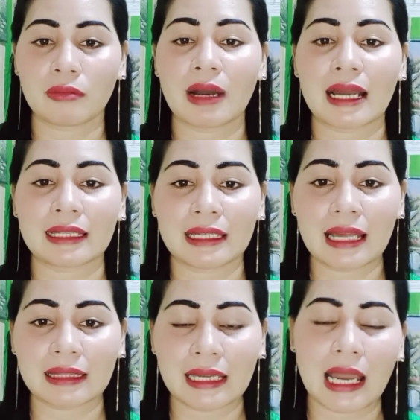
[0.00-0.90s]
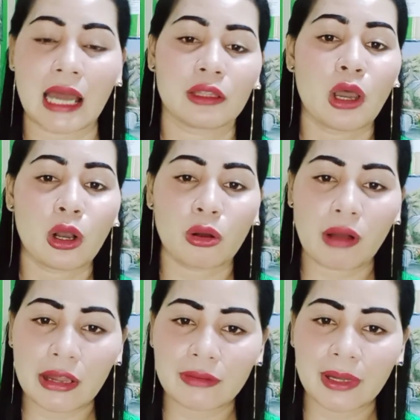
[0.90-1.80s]
mga tinatayaan
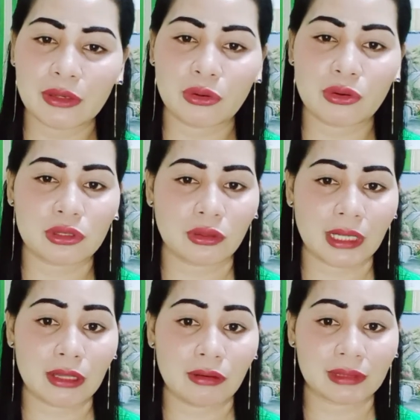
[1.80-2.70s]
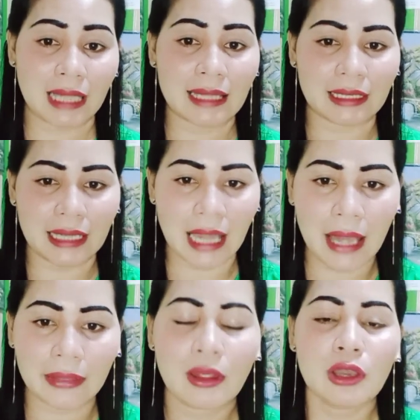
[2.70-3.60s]
kung ano man yung gusto ninyong
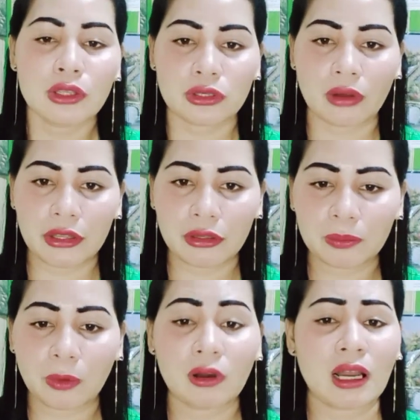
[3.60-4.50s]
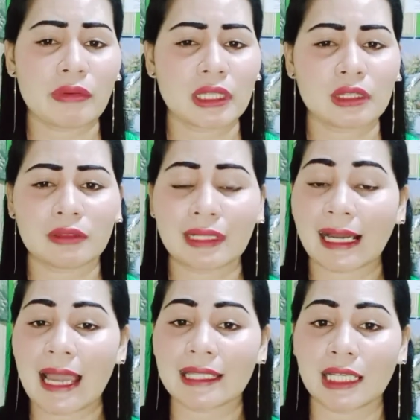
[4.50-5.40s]
tatayaan. So ayun po, gawin ito ng
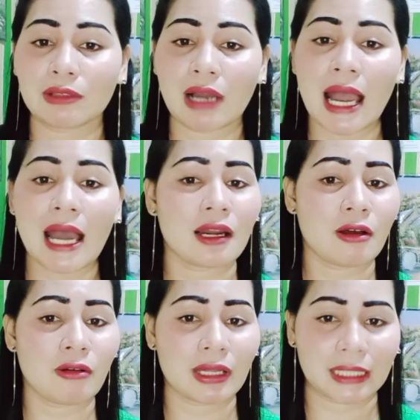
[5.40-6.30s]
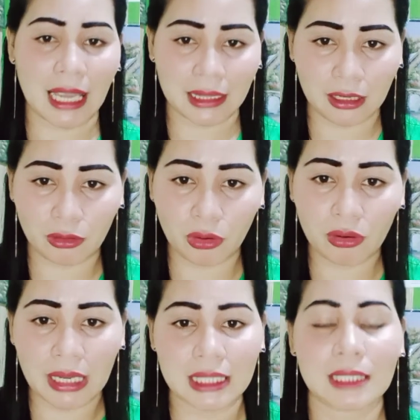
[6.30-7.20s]
kahit anong araw at kahit anong
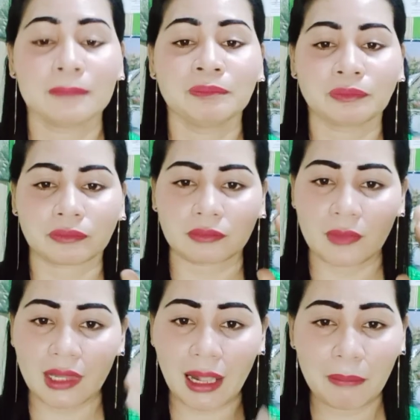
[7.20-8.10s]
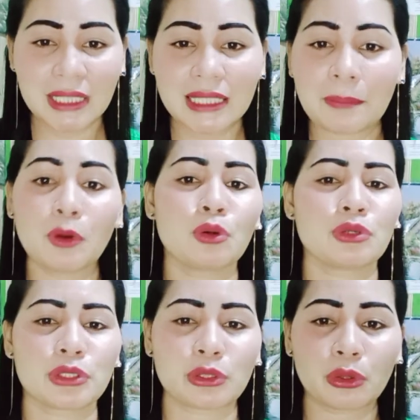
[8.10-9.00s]
oras. Basta po
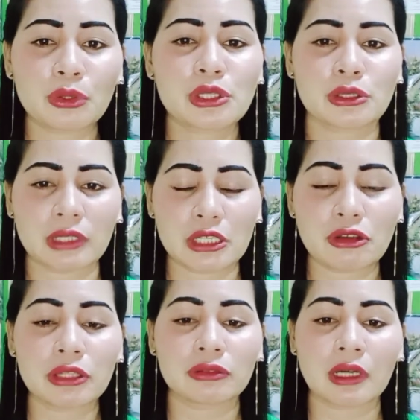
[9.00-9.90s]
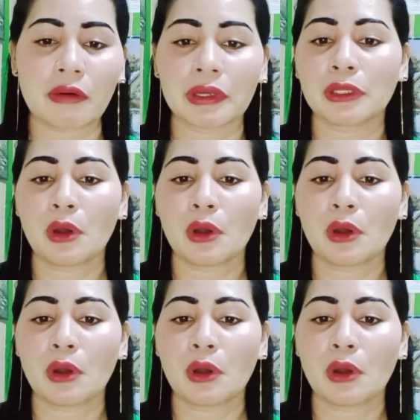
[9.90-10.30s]
gustong gusto ninyo itong gawin